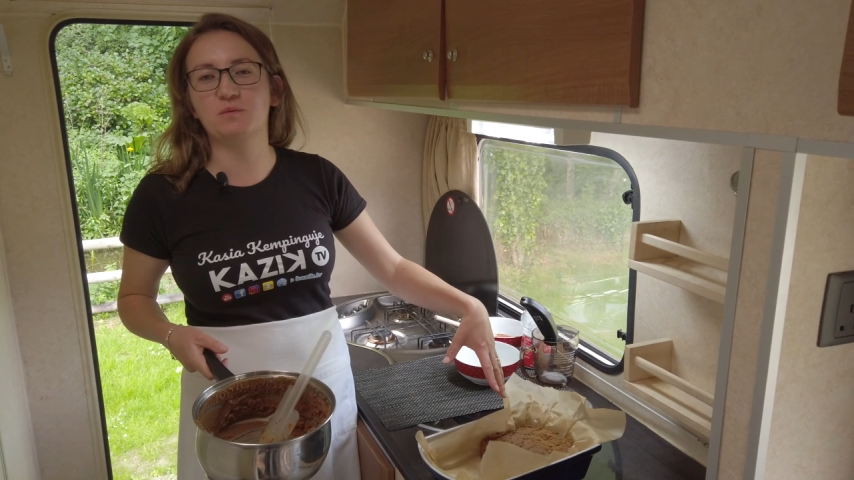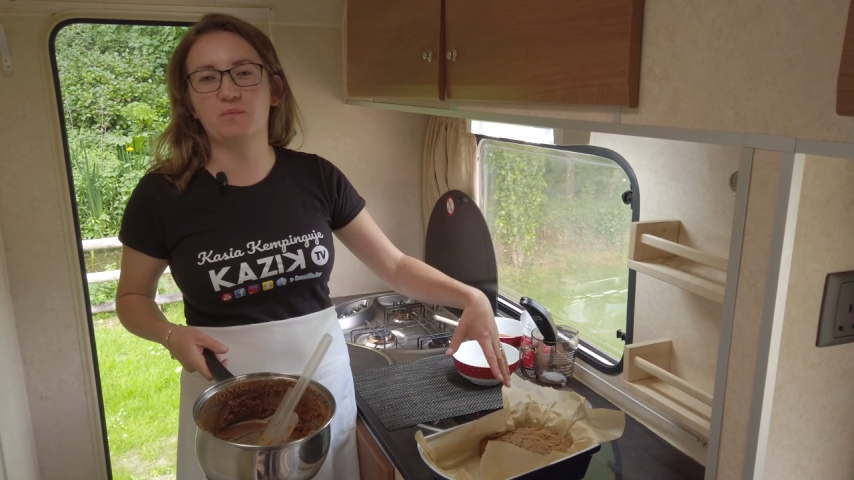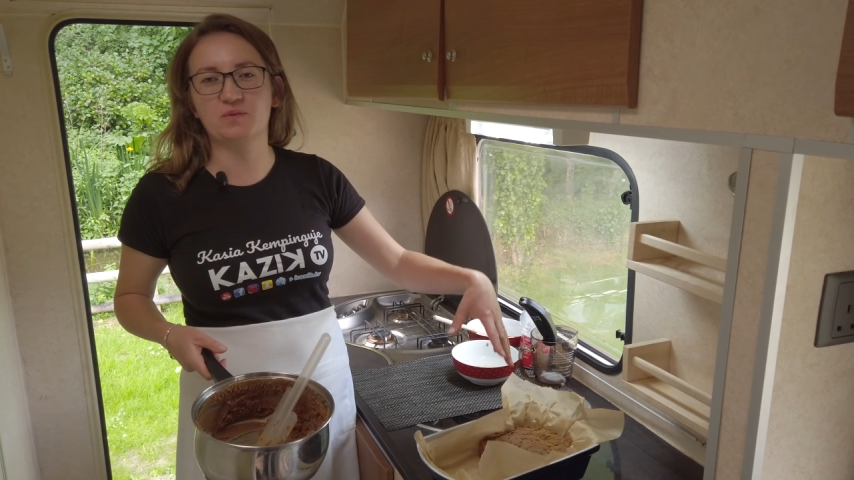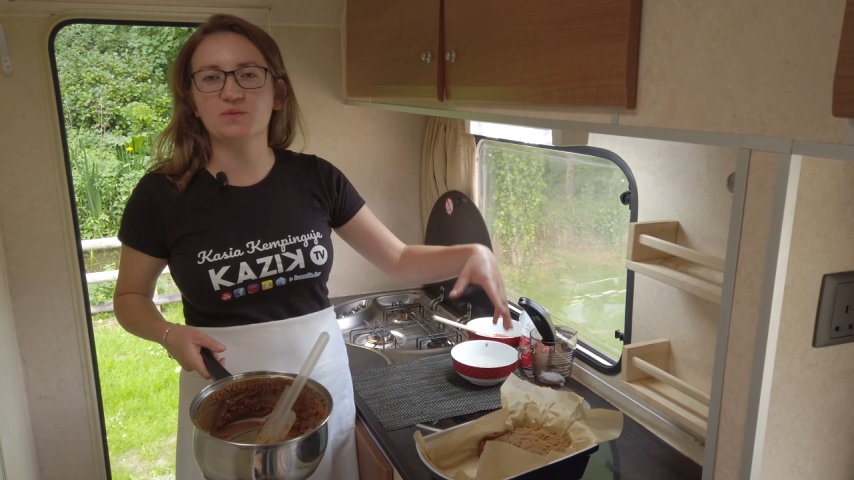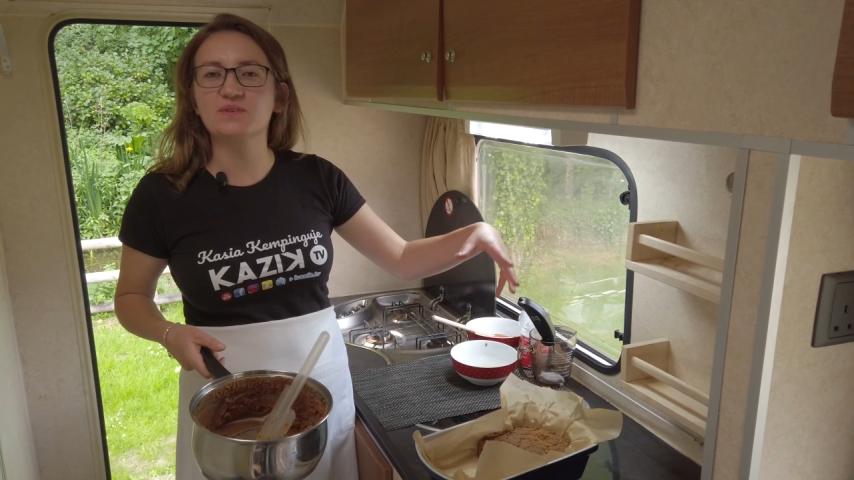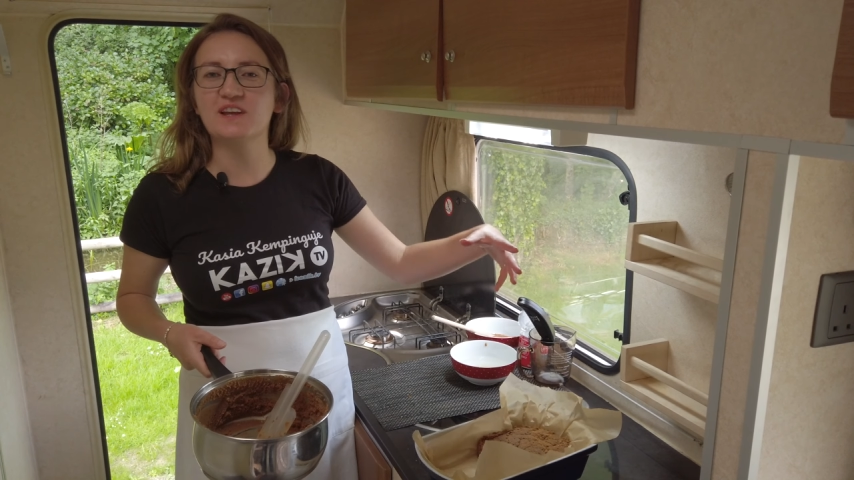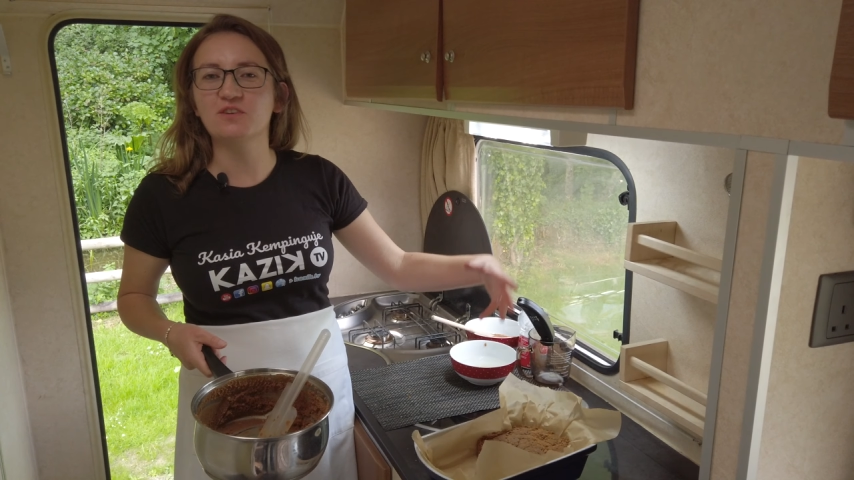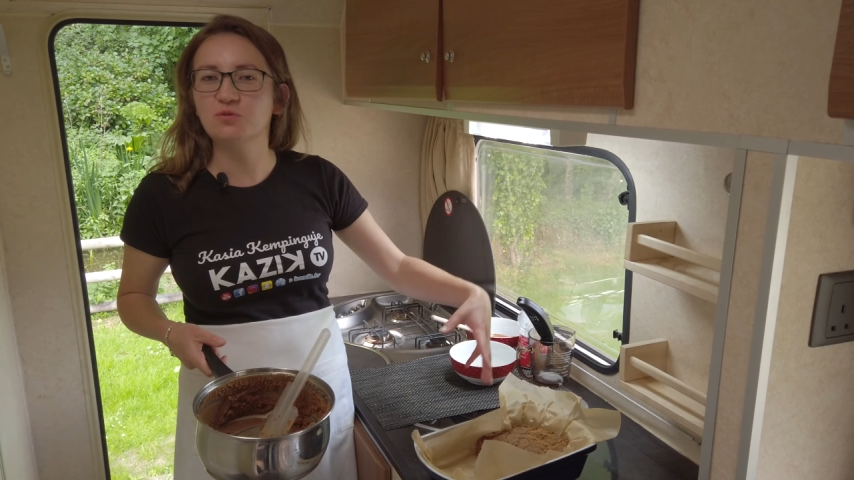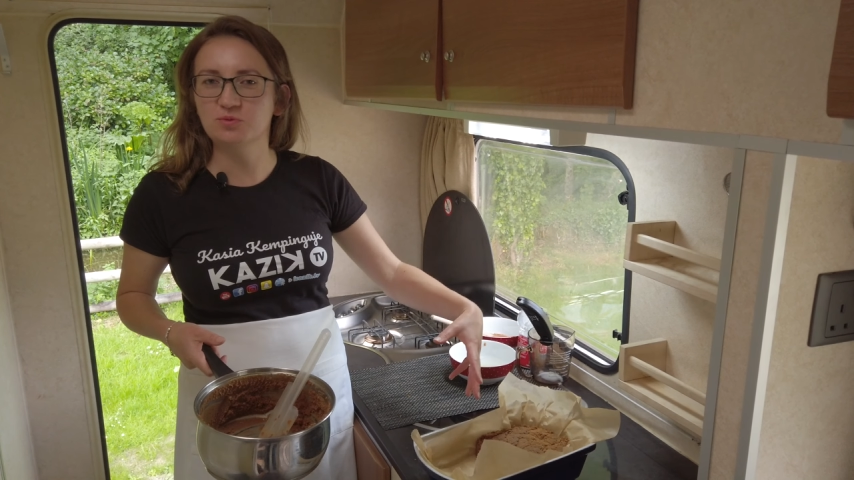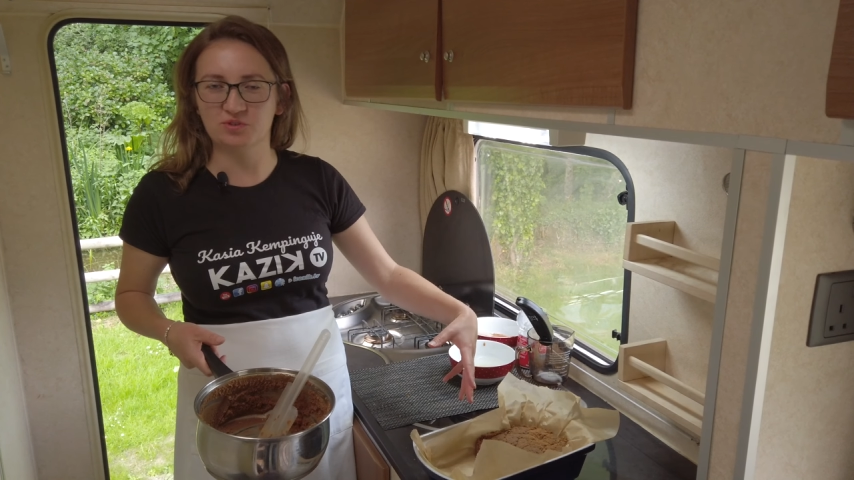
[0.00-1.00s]
po prostu za
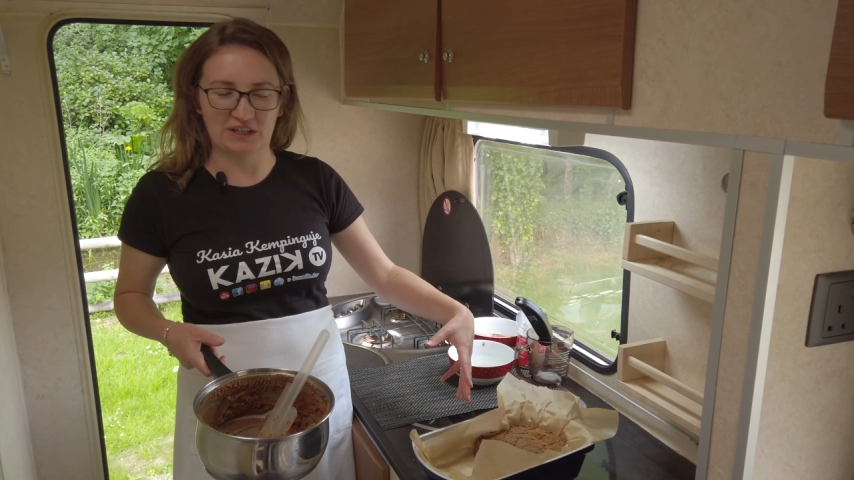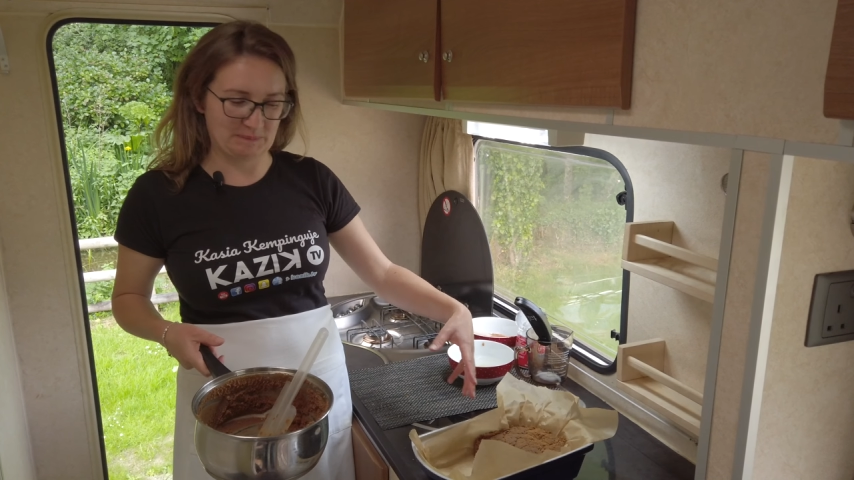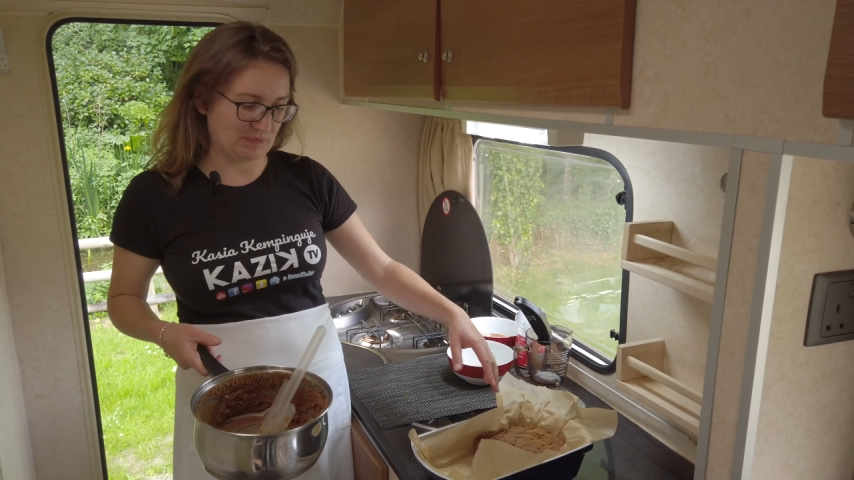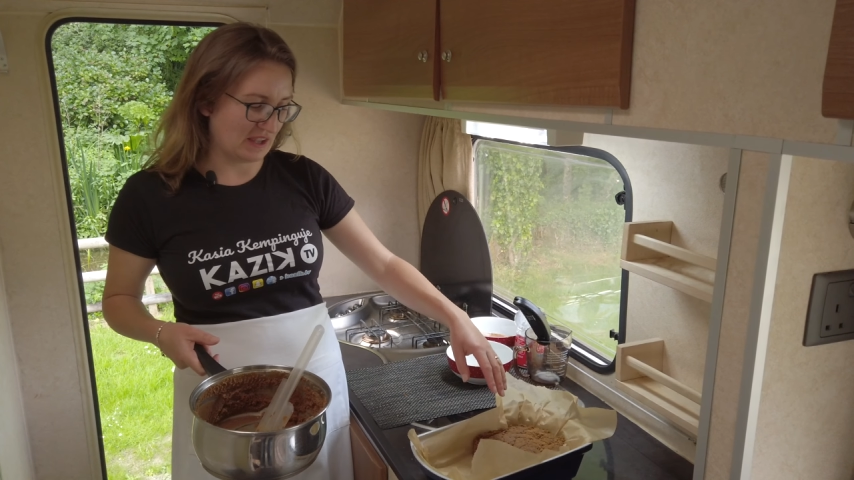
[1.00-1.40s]
duże.